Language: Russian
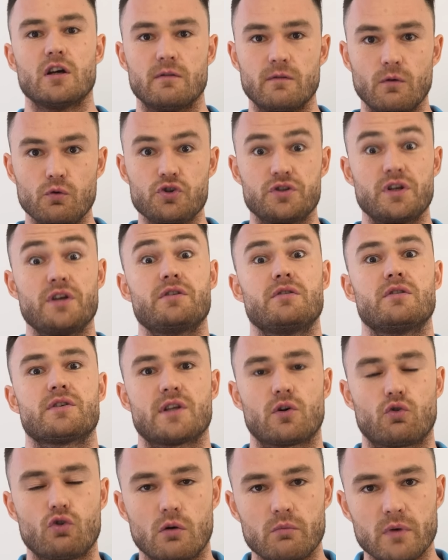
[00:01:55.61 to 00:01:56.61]
выучить эти
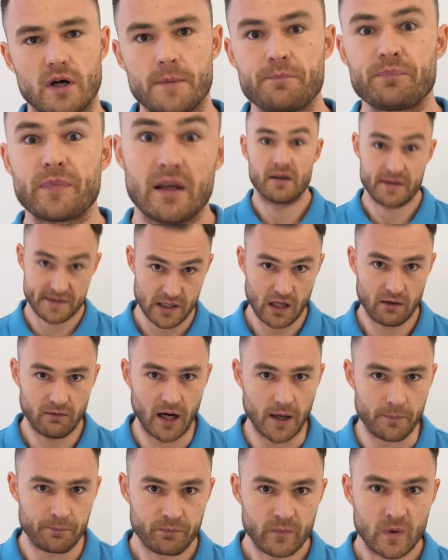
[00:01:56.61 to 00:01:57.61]
незнакомые
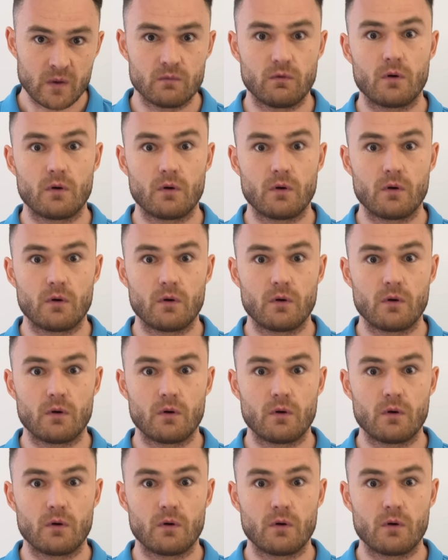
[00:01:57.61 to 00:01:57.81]
слова.